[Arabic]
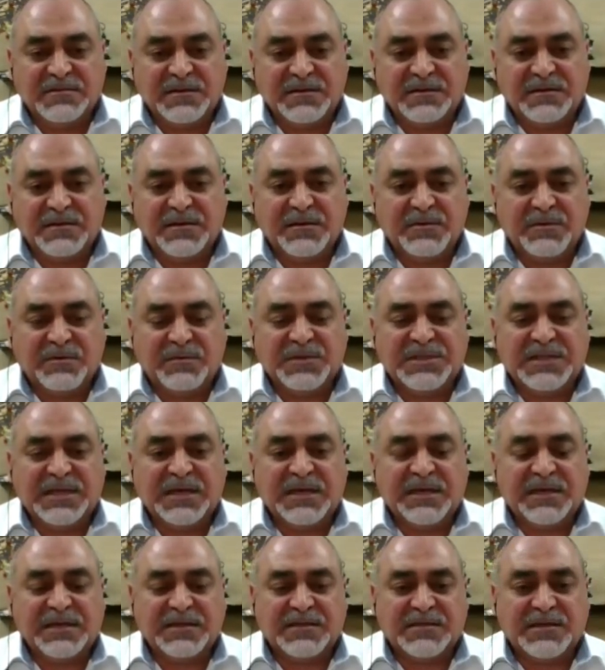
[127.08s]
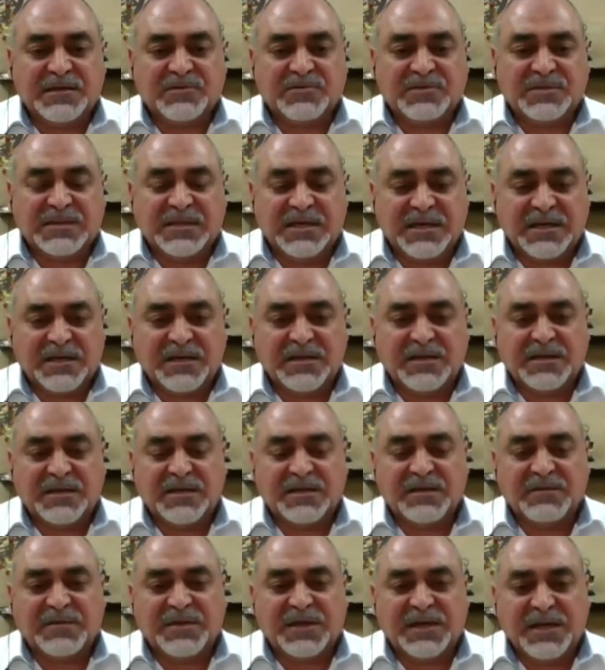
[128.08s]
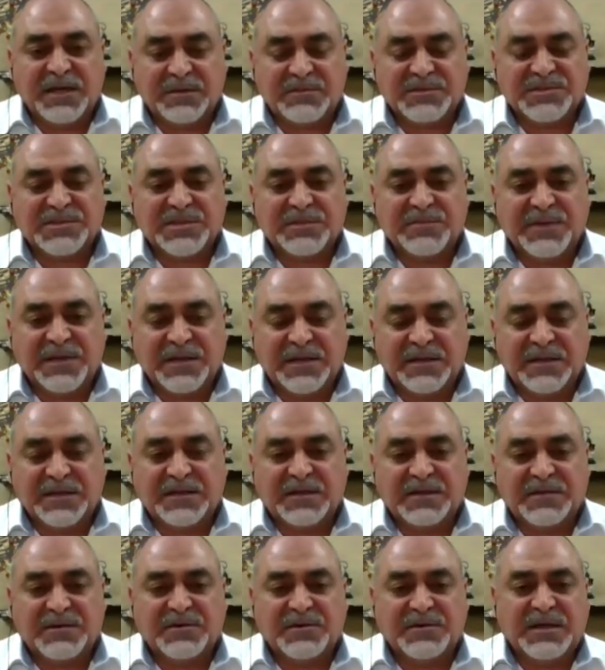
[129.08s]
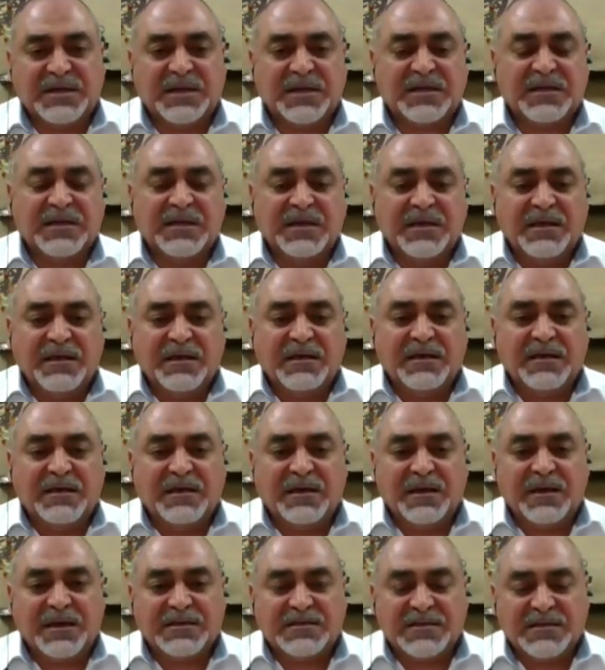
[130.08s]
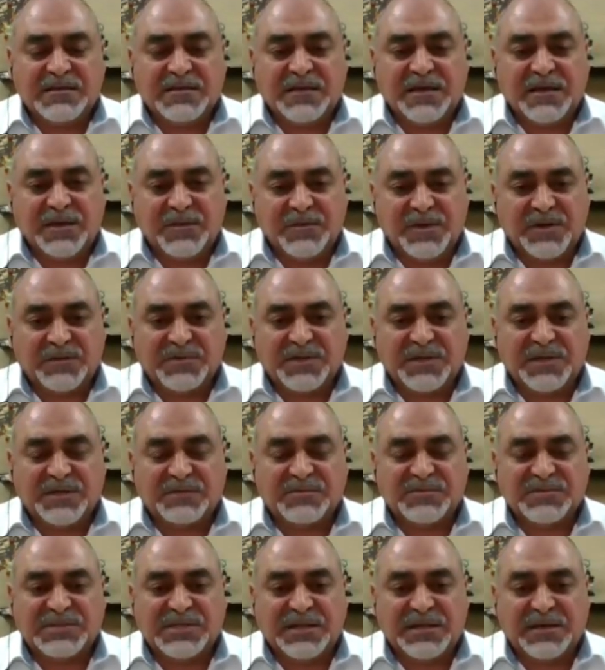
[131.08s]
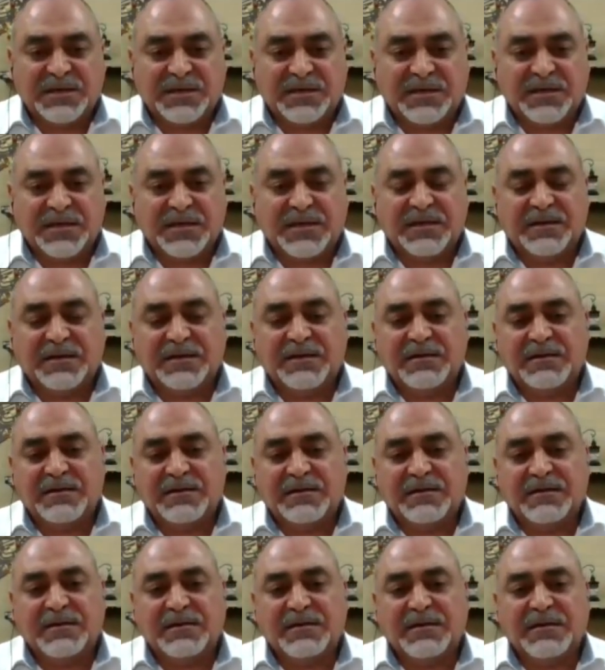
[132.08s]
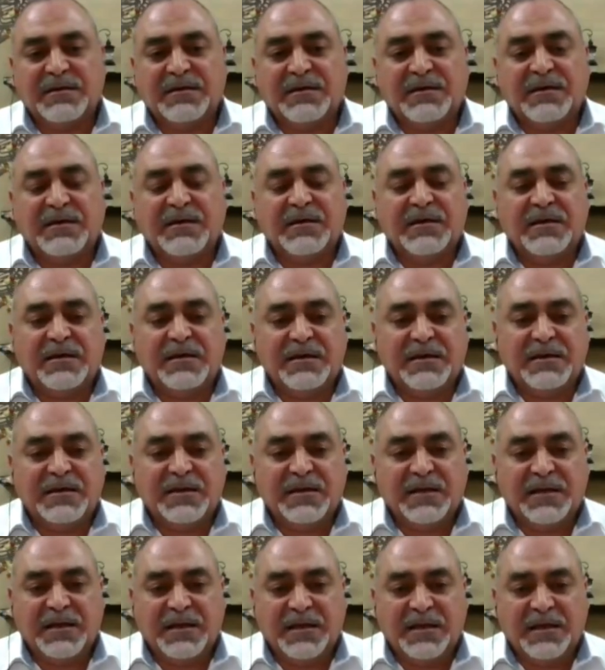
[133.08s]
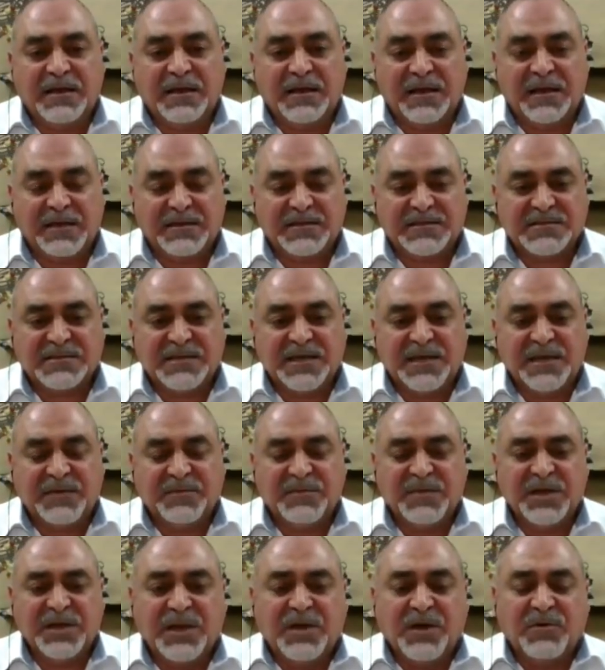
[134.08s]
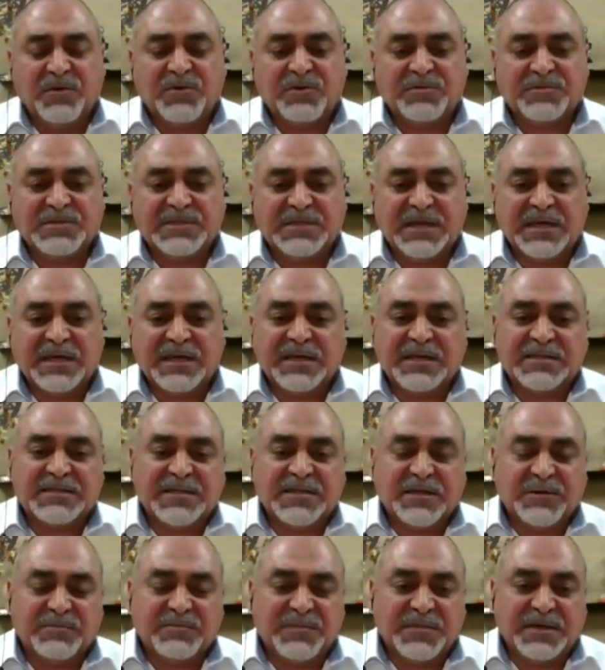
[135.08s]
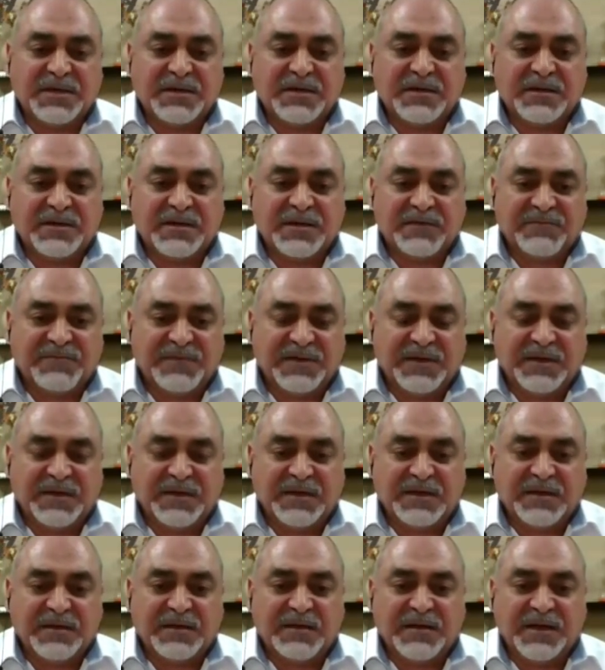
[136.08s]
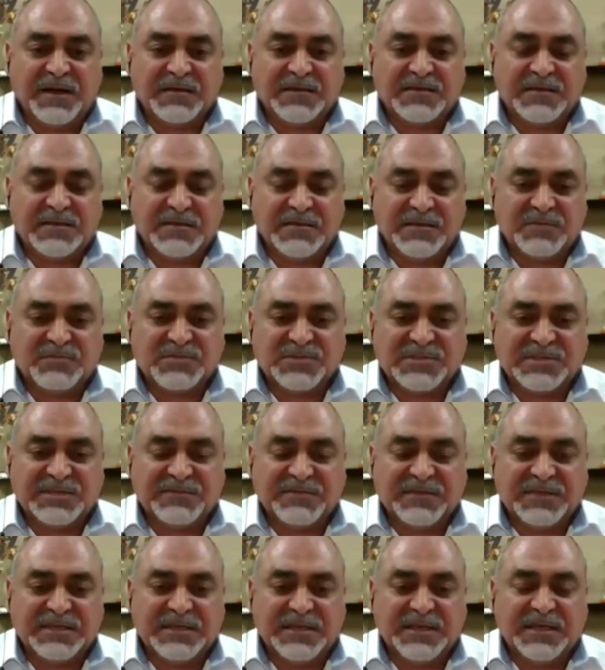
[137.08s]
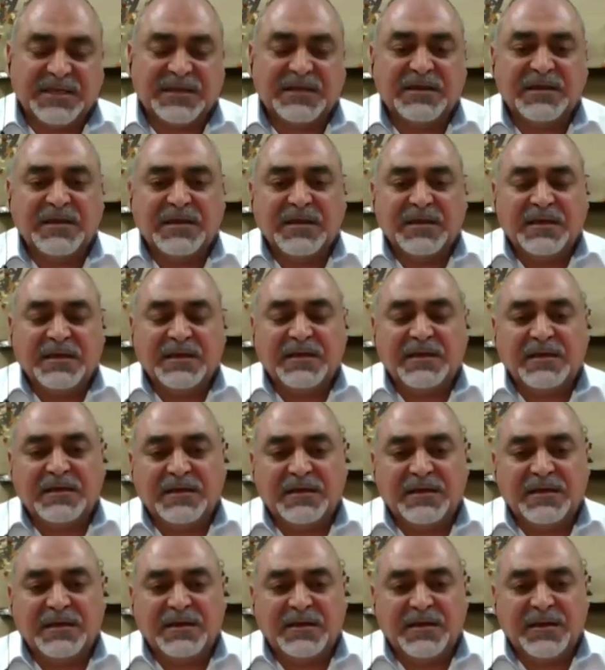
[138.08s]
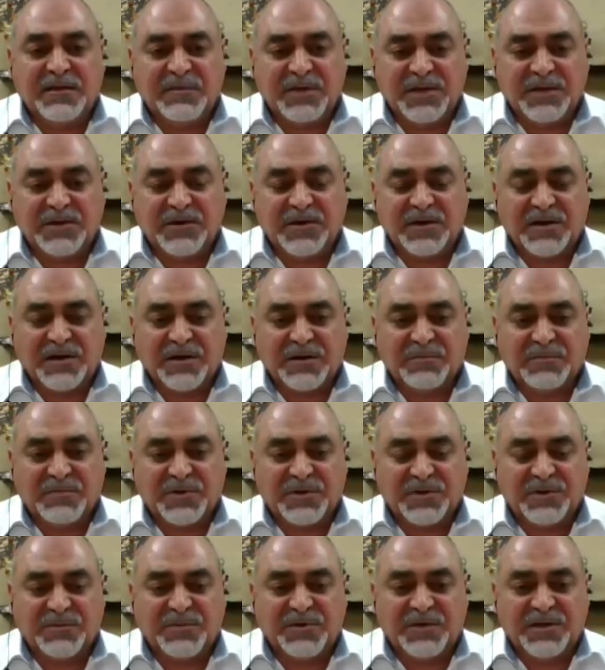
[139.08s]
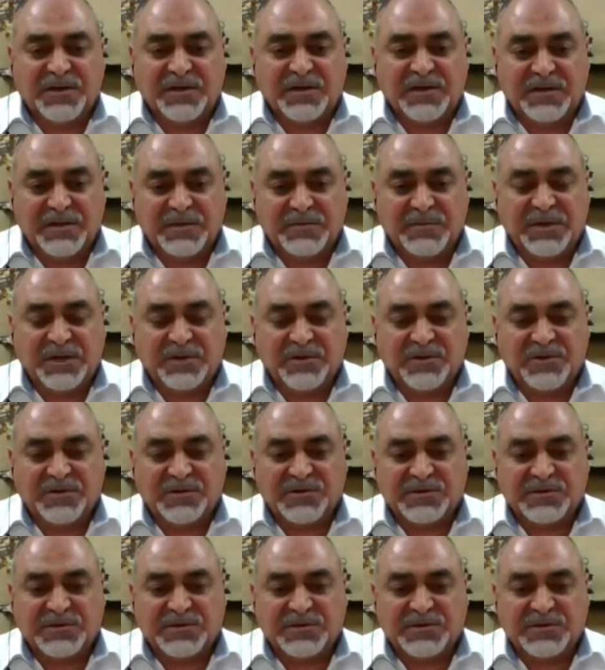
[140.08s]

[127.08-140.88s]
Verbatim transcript: آه، بداية أو إطلاق البرنامج تبين أن هناك آه، عدد أكبر من المستحقين لهذا الدعم وبالتالي تم رفع عدد المستفيدين إلى ما يقارب من ربع مليون